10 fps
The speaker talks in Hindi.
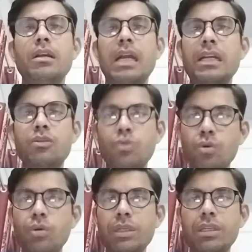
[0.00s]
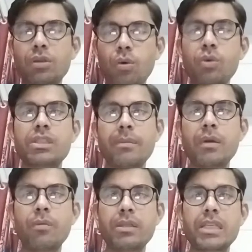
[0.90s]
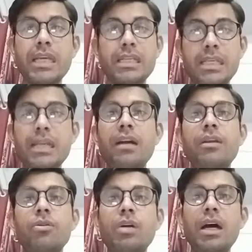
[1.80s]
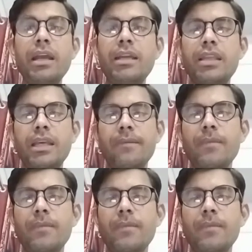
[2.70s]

नाटक शुरू हुई थी तो उस समय वो बच्चे इसी गाने को गा रहे थे